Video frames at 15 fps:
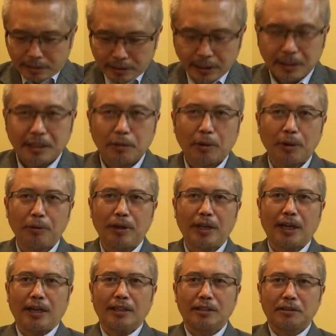这些官员
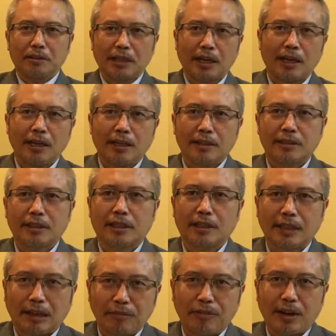呢就在。这个
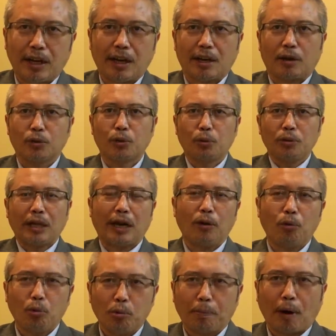南方啊，搞东南
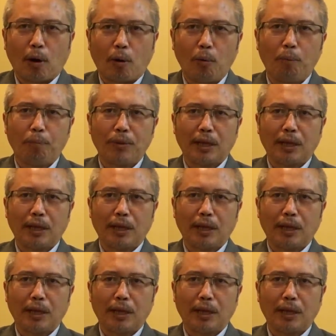互保。